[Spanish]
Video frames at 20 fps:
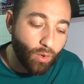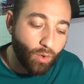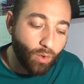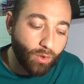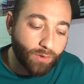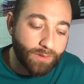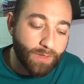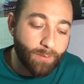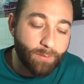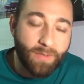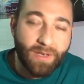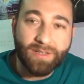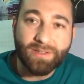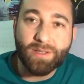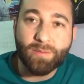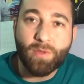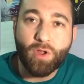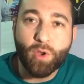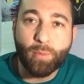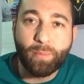Luego también el
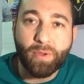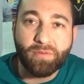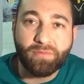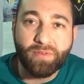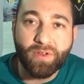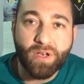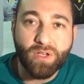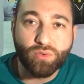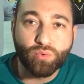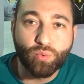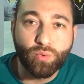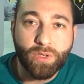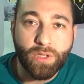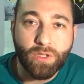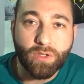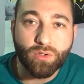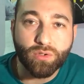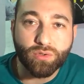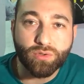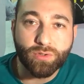tema de los perfiles
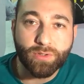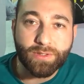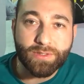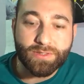únicos.